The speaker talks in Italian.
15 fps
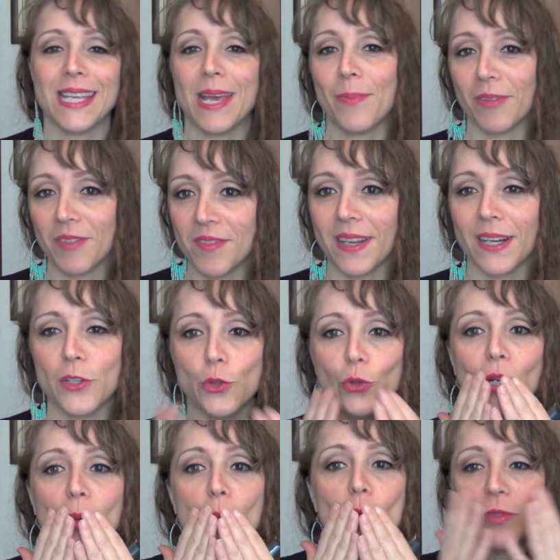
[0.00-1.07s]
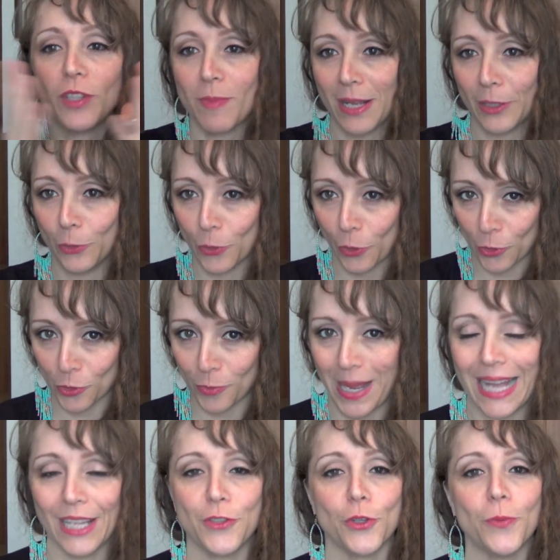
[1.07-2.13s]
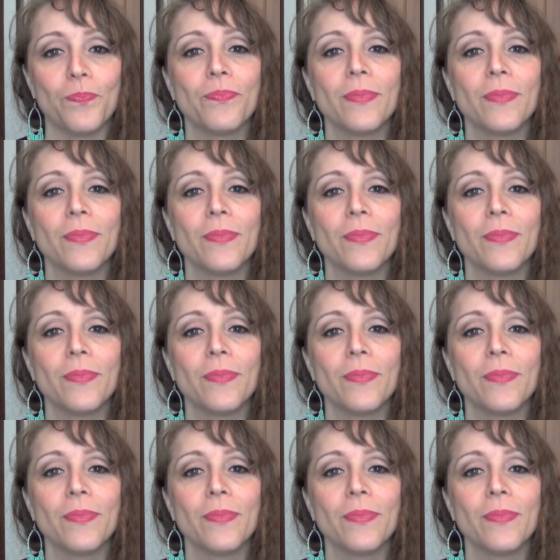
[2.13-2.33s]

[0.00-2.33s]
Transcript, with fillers: sempre avevi ragione, ti mando un grosso bacio.